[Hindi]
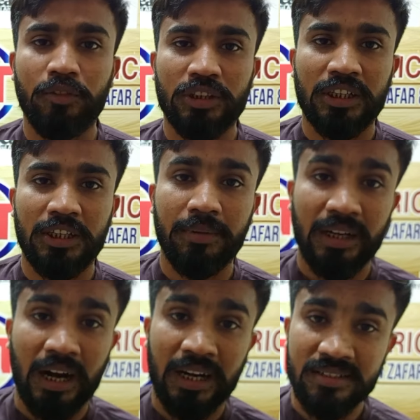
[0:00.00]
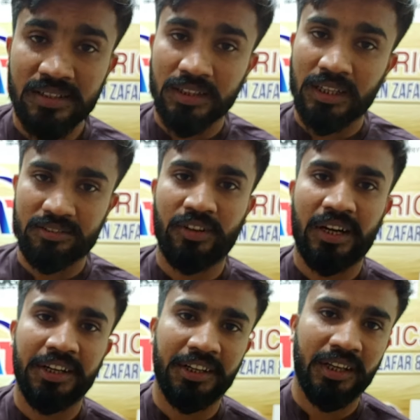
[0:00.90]
हैं वो तकरीबन आठ से दस
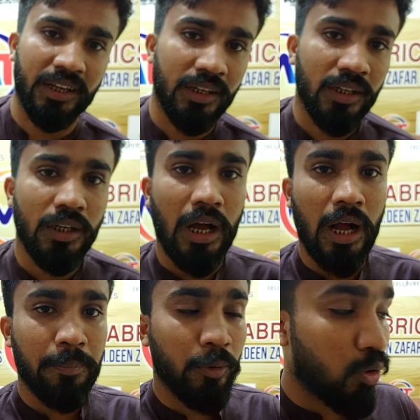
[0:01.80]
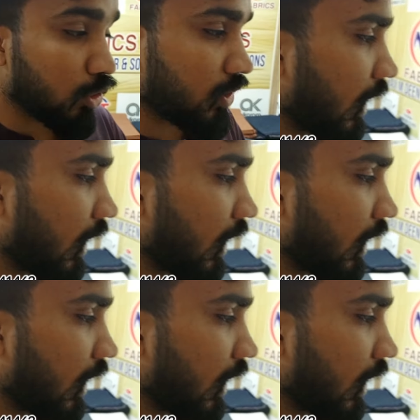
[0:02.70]
वराइटी हैं आप लोगों को